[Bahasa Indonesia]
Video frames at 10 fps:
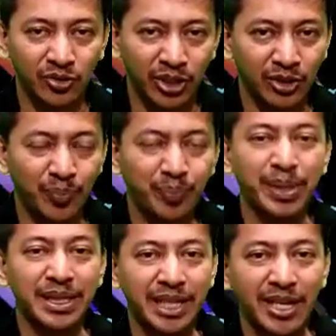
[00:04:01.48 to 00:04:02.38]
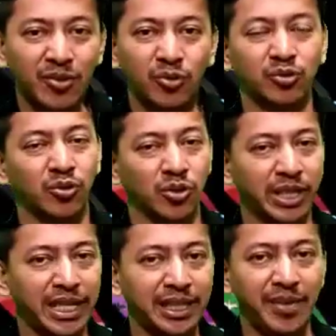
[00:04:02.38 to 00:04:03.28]
Untuk itu penting untuk
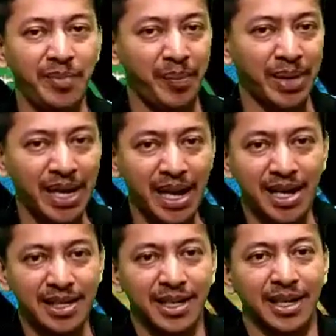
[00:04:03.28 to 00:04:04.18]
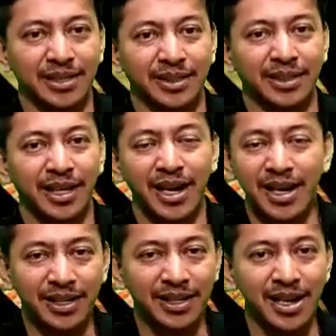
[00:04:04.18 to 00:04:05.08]
kita memenangkan
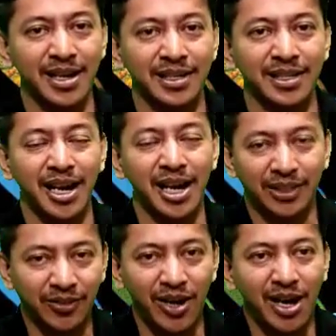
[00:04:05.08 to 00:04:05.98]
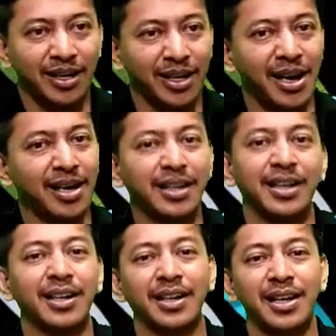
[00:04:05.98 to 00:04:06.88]
area ini atau
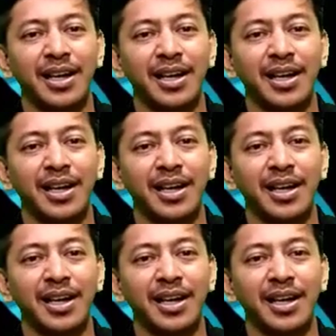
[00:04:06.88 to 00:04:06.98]
area-area yang